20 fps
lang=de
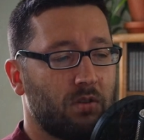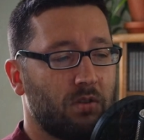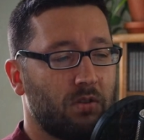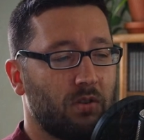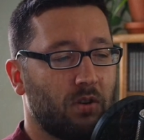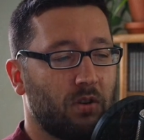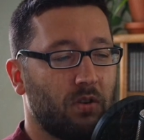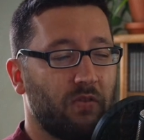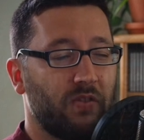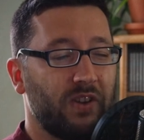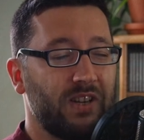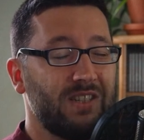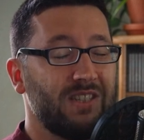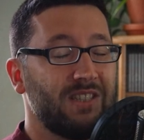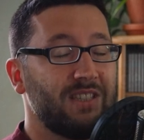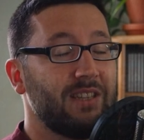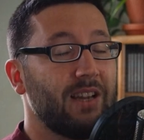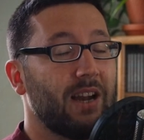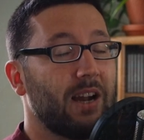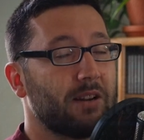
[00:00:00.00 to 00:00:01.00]
Doch wenn
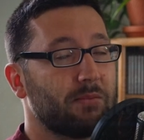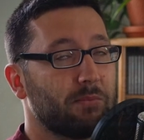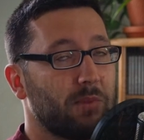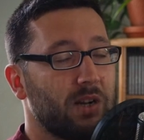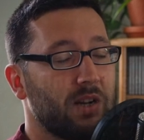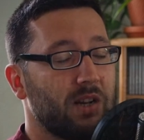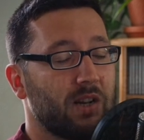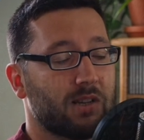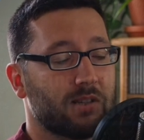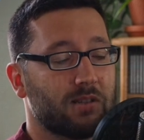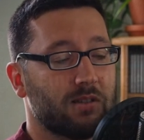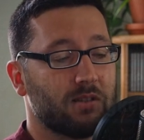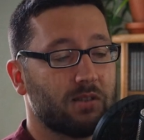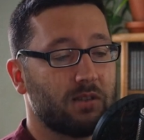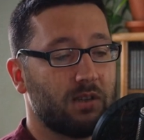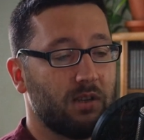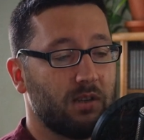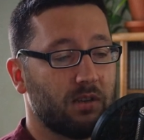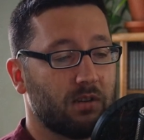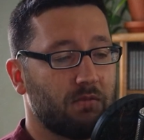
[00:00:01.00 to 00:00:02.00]
sie einmal
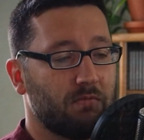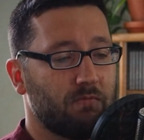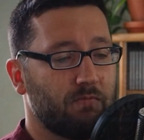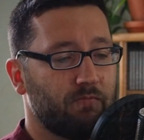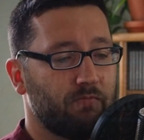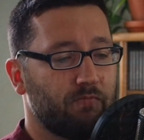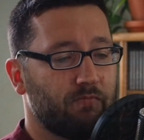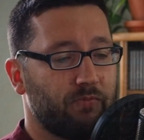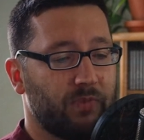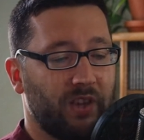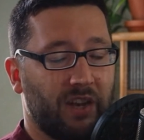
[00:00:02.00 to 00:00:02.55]
existieren,